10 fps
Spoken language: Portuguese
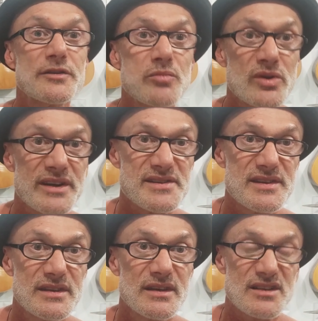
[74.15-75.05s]

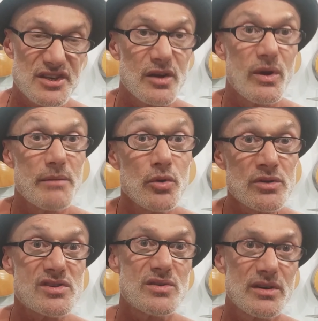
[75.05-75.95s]
democracia que já não é
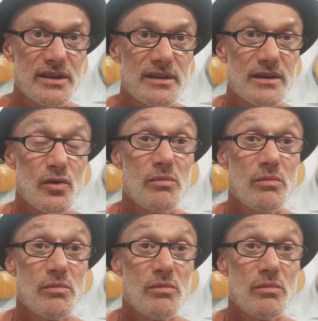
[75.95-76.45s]
muito sólida,